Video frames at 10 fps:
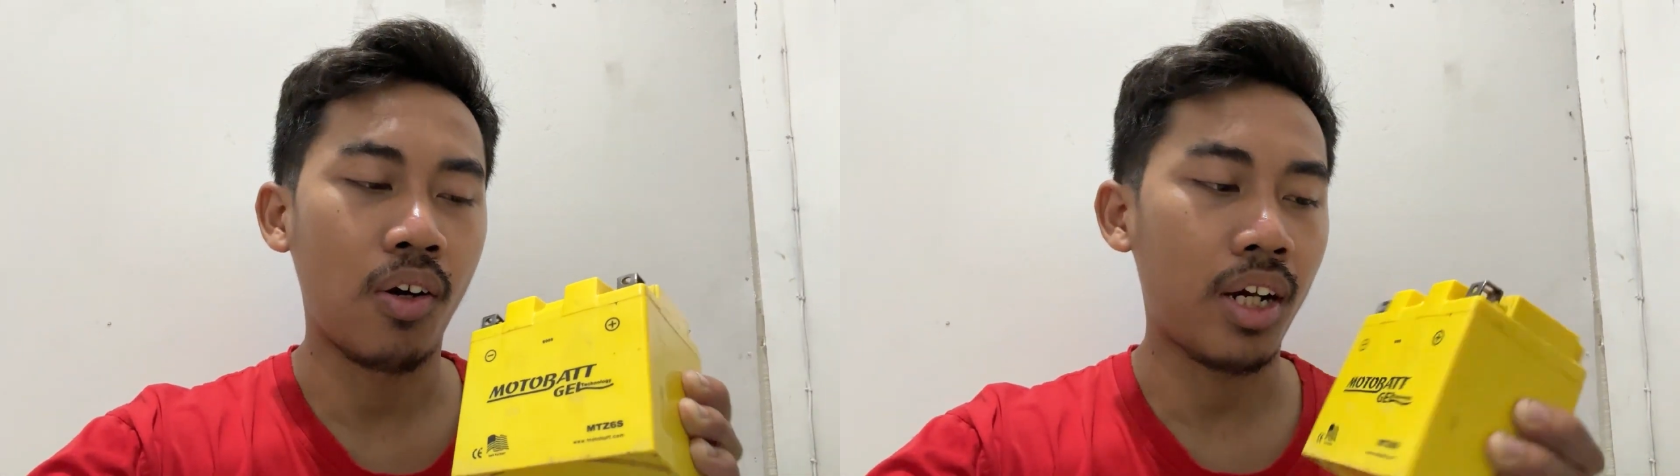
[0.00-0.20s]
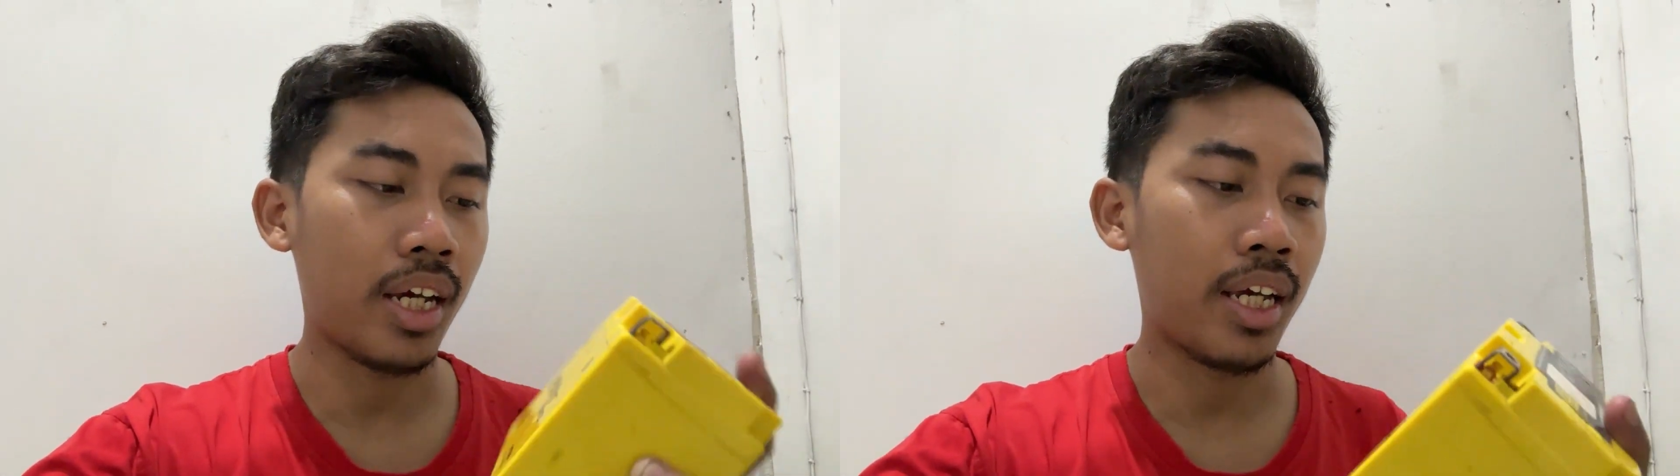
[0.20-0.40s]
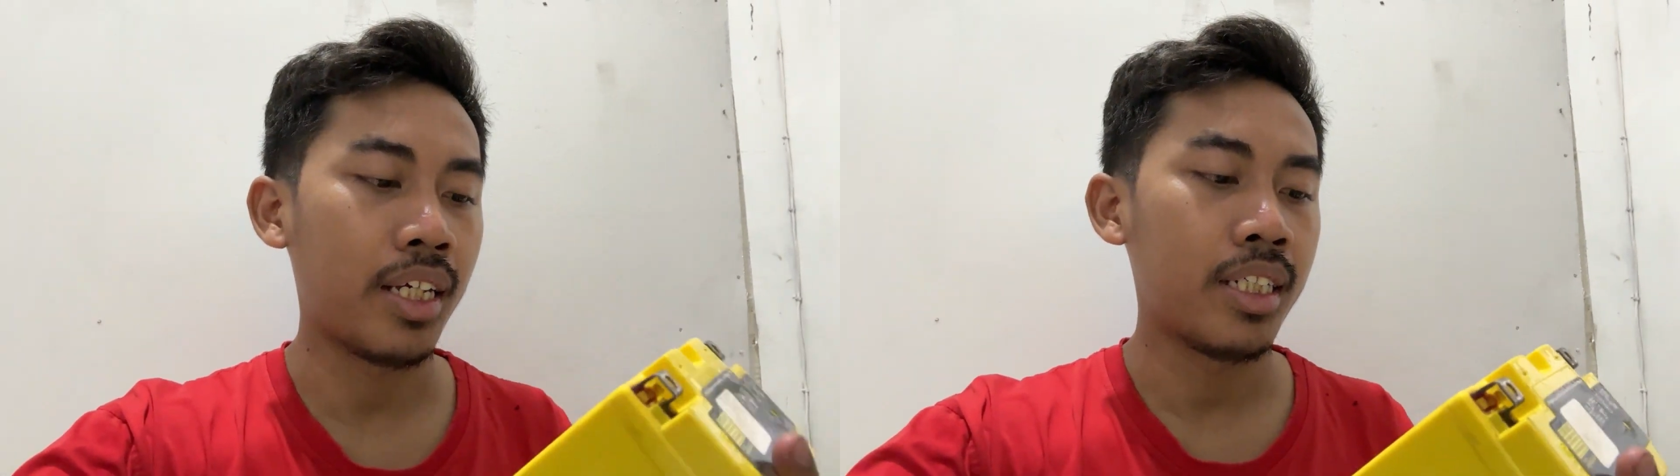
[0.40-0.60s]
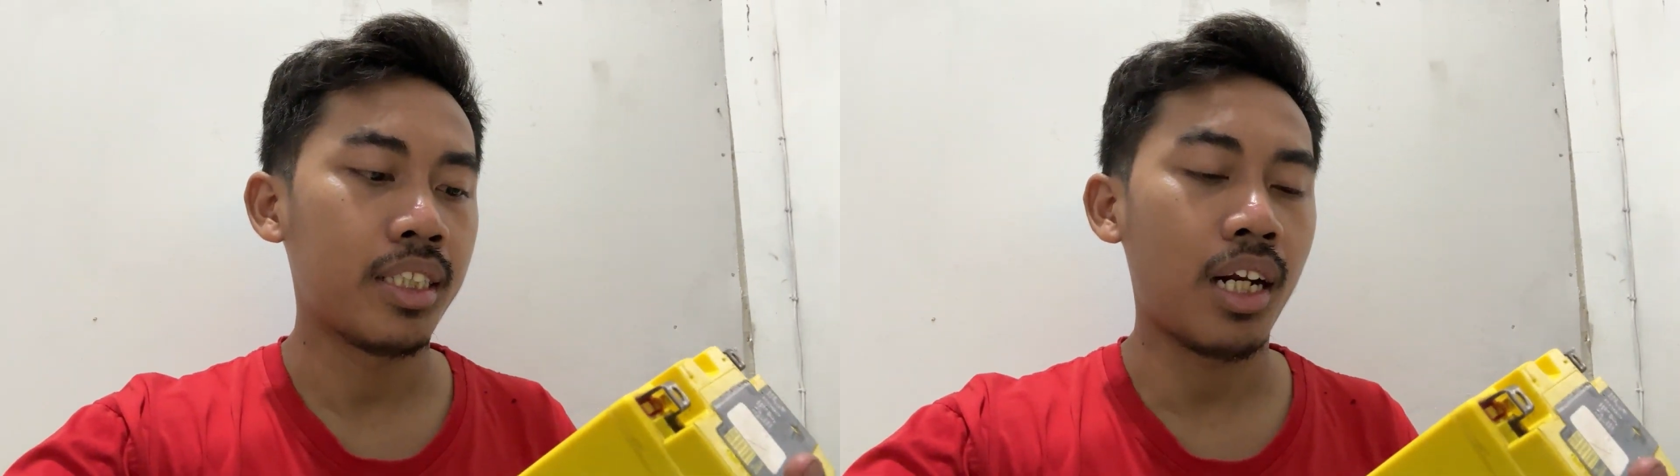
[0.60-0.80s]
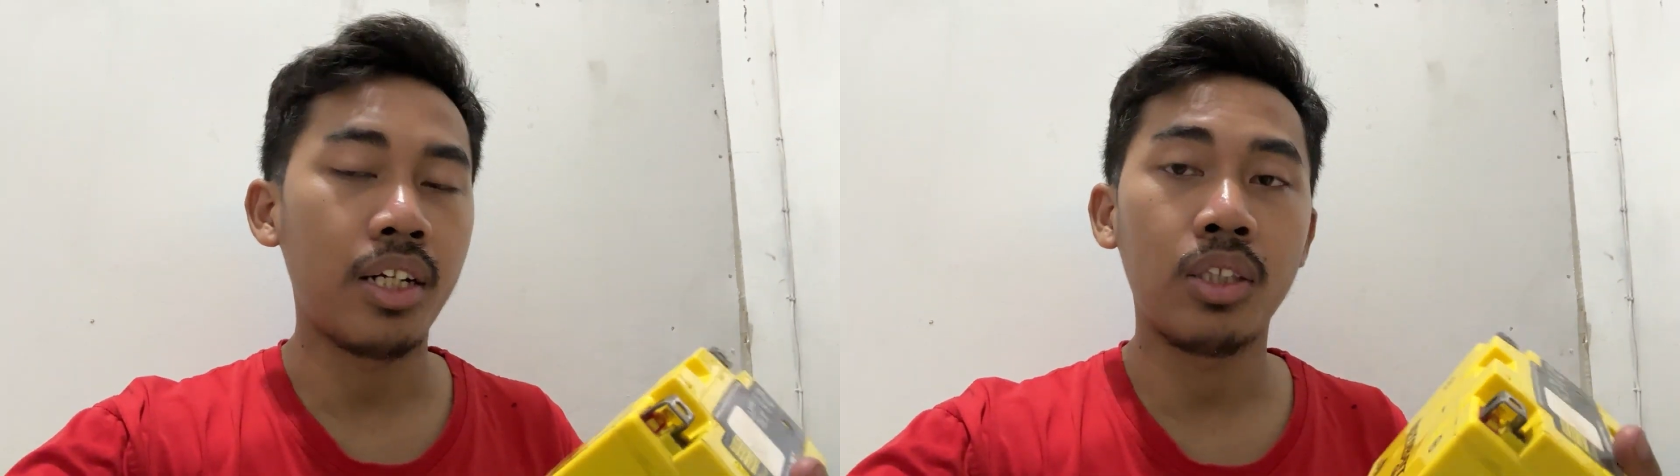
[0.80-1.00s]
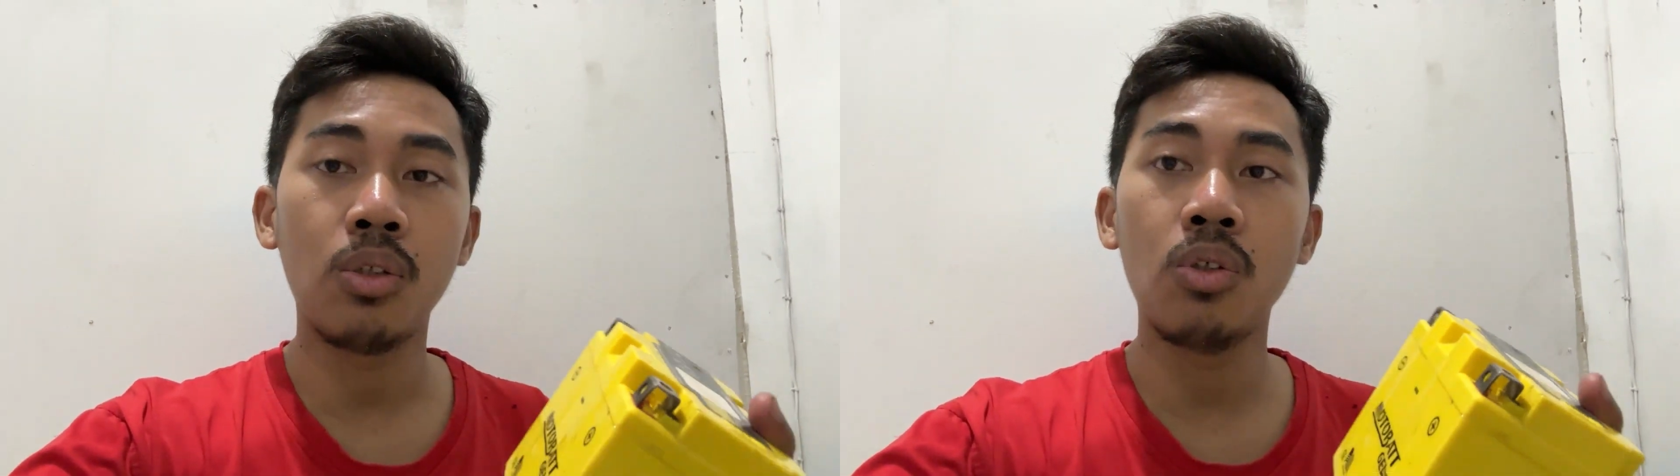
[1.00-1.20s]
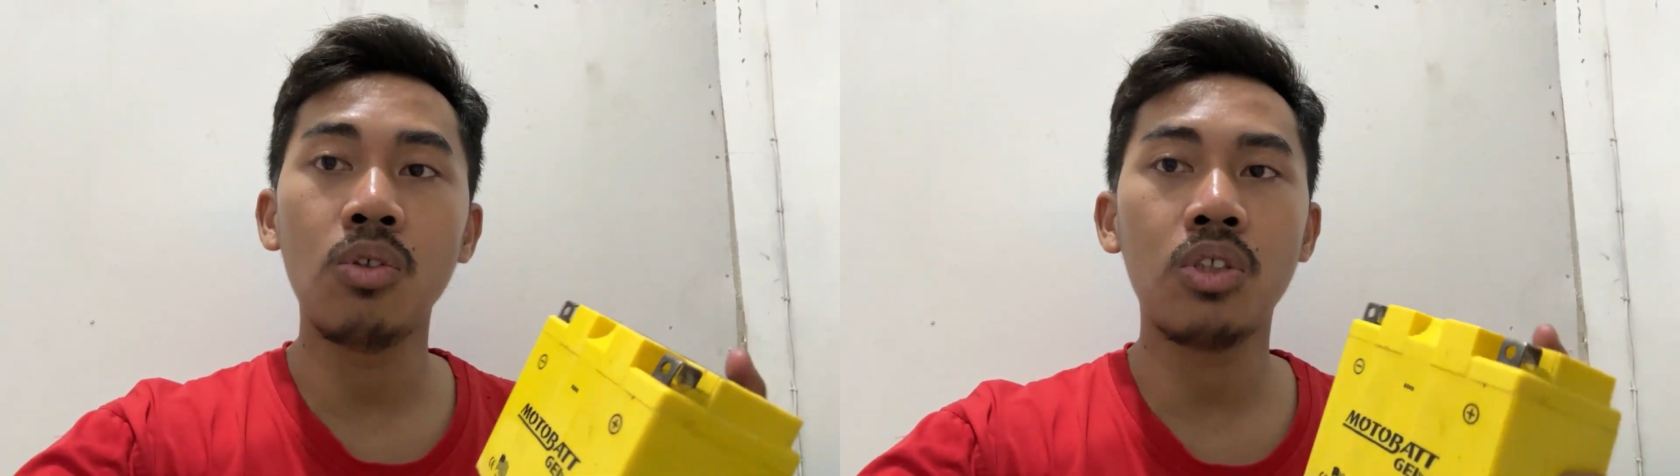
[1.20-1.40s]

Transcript: Oke, selain itu